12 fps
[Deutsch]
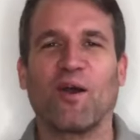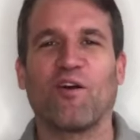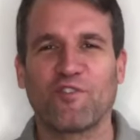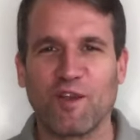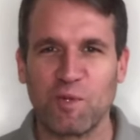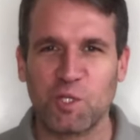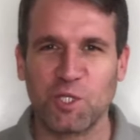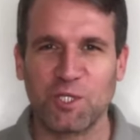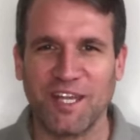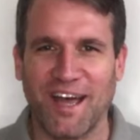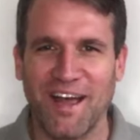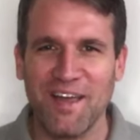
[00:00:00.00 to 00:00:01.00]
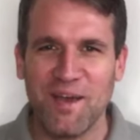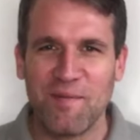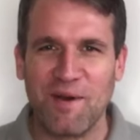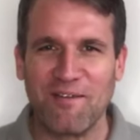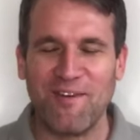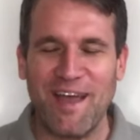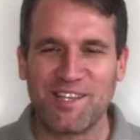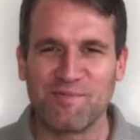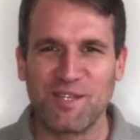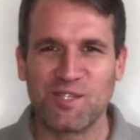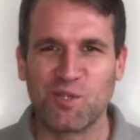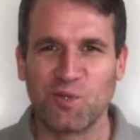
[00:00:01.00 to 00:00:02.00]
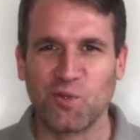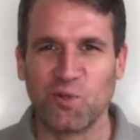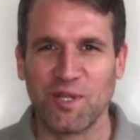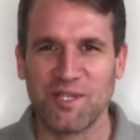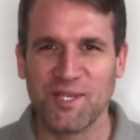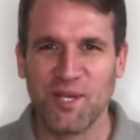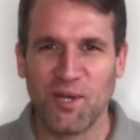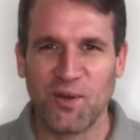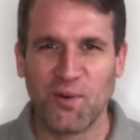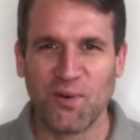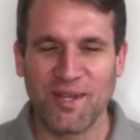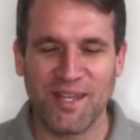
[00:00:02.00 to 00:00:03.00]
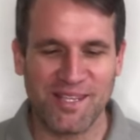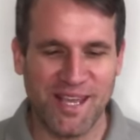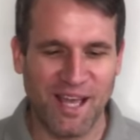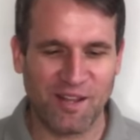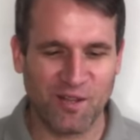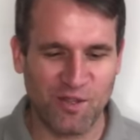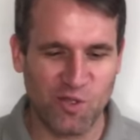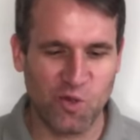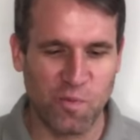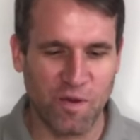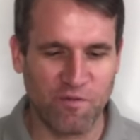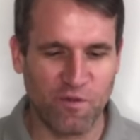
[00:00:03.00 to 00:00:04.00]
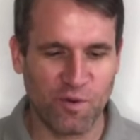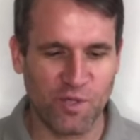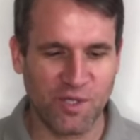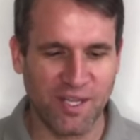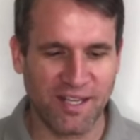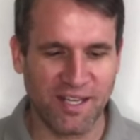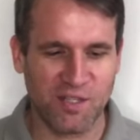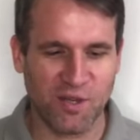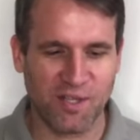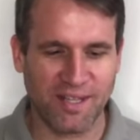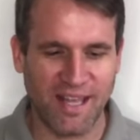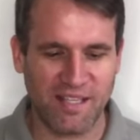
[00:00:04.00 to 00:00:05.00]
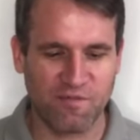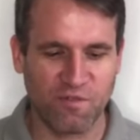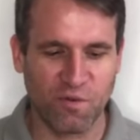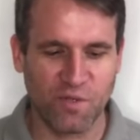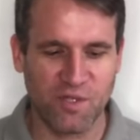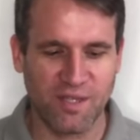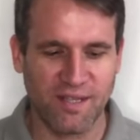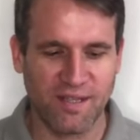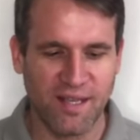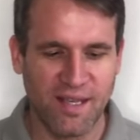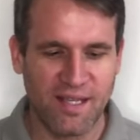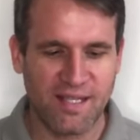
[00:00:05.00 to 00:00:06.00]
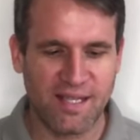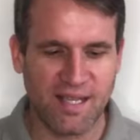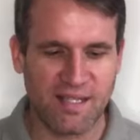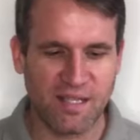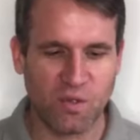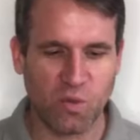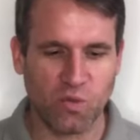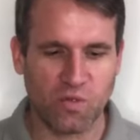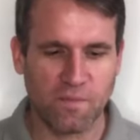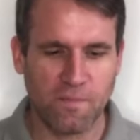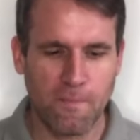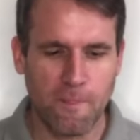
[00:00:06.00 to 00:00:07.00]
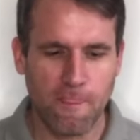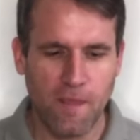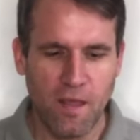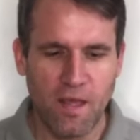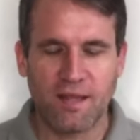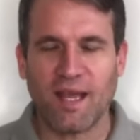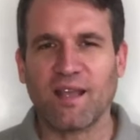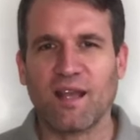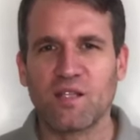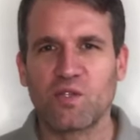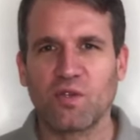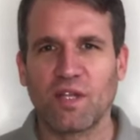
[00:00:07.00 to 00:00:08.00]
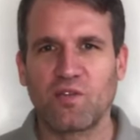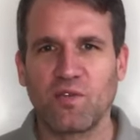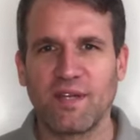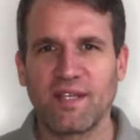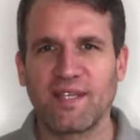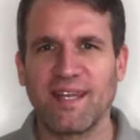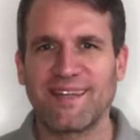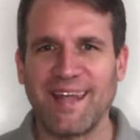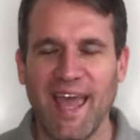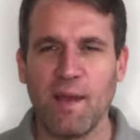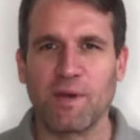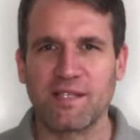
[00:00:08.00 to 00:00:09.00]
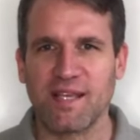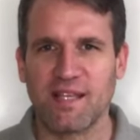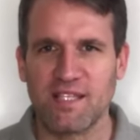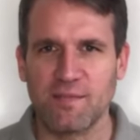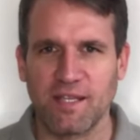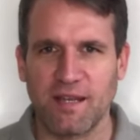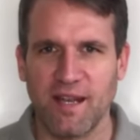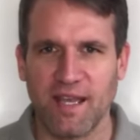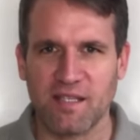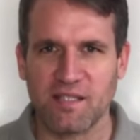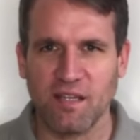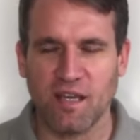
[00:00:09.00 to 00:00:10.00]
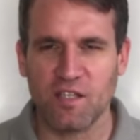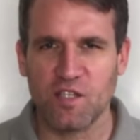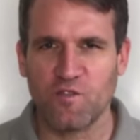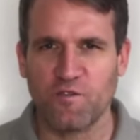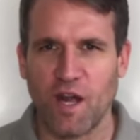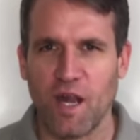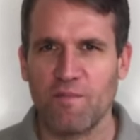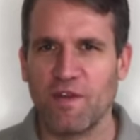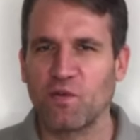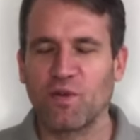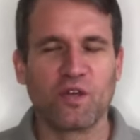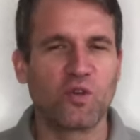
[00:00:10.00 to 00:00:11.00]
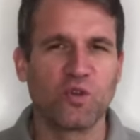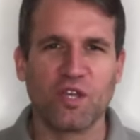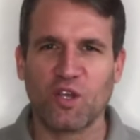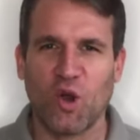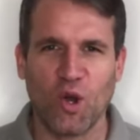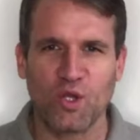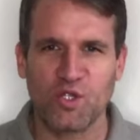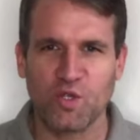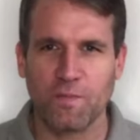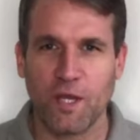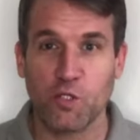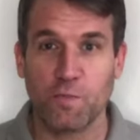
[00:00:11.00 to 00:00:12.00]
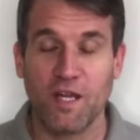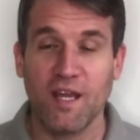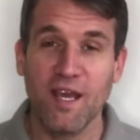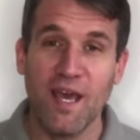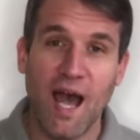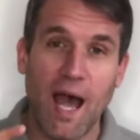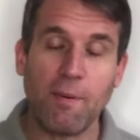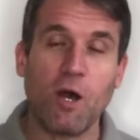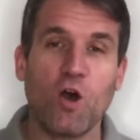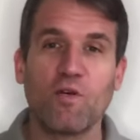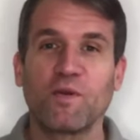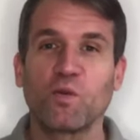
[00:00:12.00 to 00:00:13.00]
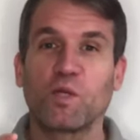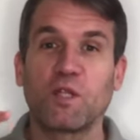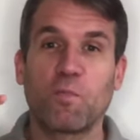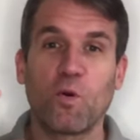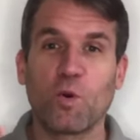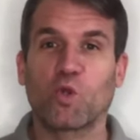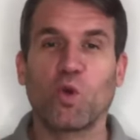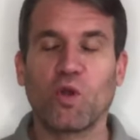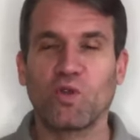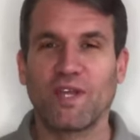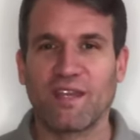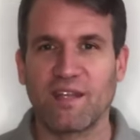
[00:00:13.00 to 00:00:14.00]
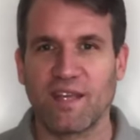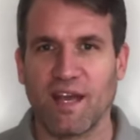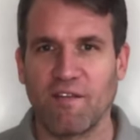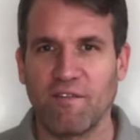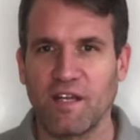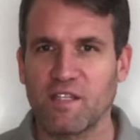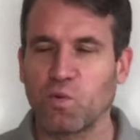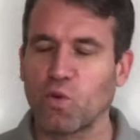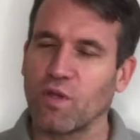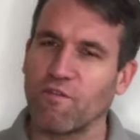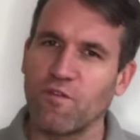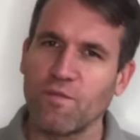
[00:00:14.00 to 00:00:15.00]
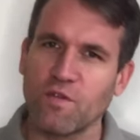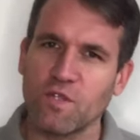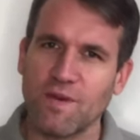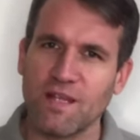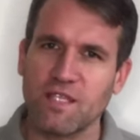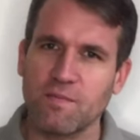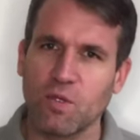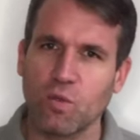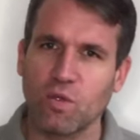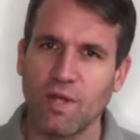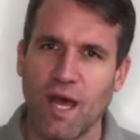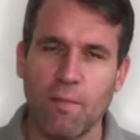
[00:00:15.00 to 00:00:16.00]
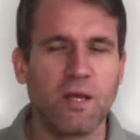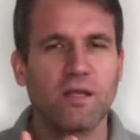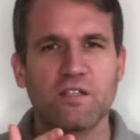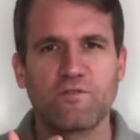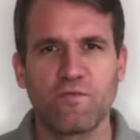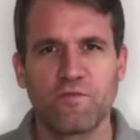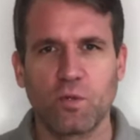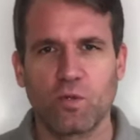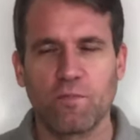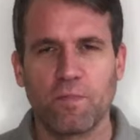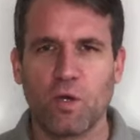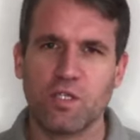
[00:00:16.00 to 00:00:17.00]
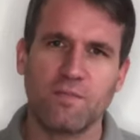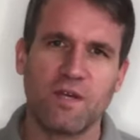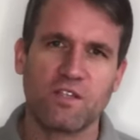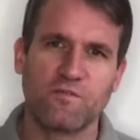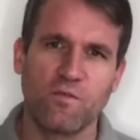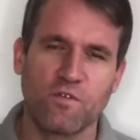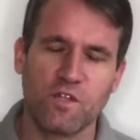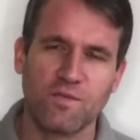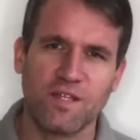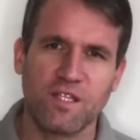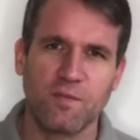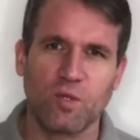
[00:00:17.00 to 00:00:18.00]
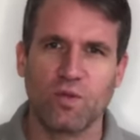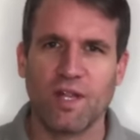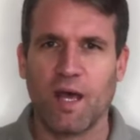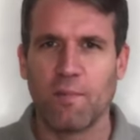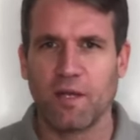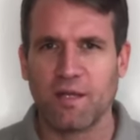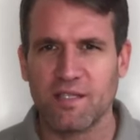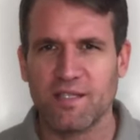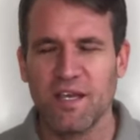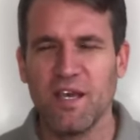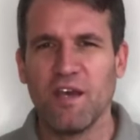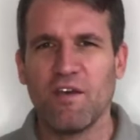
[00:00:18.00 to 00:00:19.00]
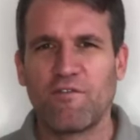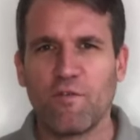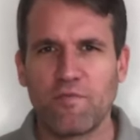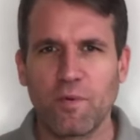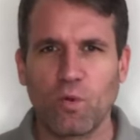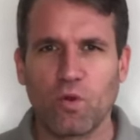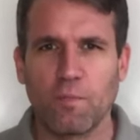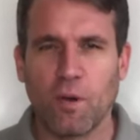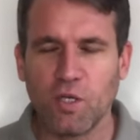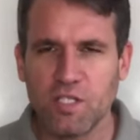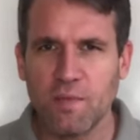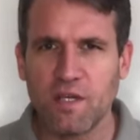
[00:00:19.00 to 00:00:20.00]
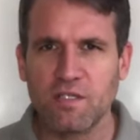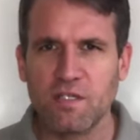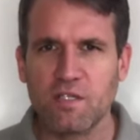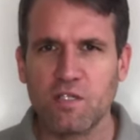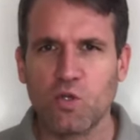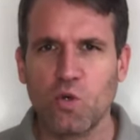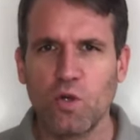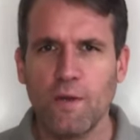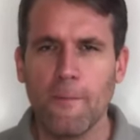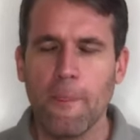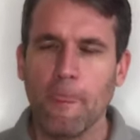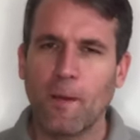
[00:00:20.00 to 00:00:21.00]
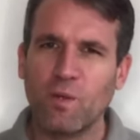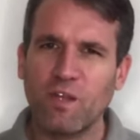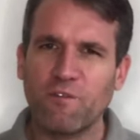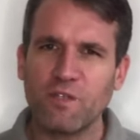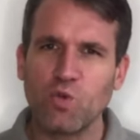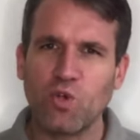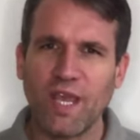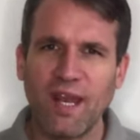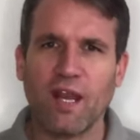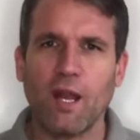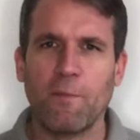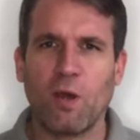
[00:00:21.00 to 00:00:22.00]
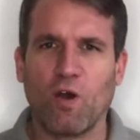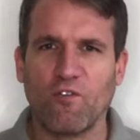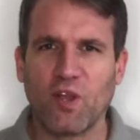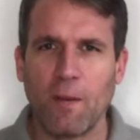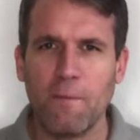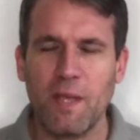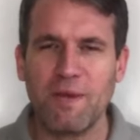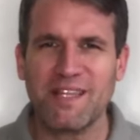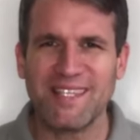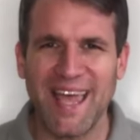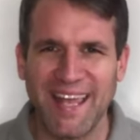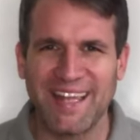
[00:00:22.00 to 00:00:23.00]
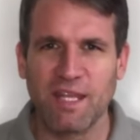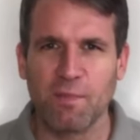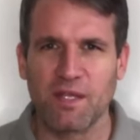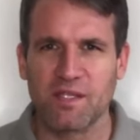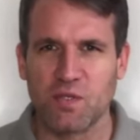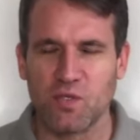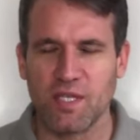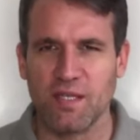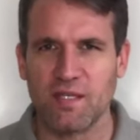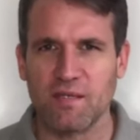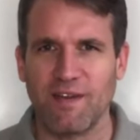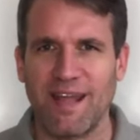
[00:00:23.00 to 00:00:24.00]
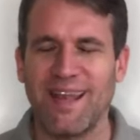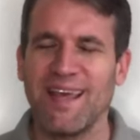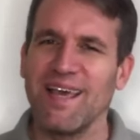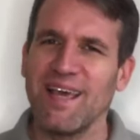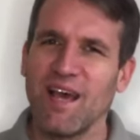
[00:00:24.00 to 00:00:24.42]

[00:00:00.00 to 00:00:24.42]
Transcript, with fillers: die Aufgabe steht da. Man weiß, was zu tun ist und es hat super funktioniert. Also auch das funktioniert sehr, sehr gut. Dann kannst du natürlich einen Timer setzen mit Alexa. Ja, das ist vor allem, wenn du in der Küche kochst zum Beispiel, aber auch wenn du die Pomodoro-Technik anwendest, wo du ja 25 Minuten arbeitest, 5 Minuten Pause machst, 25 Minuten arbeitest, 5 Minuten Pause machst, ist das cool. Und ich versuche generell bei Aufgaben immer Zeitlimits zu setzen, weil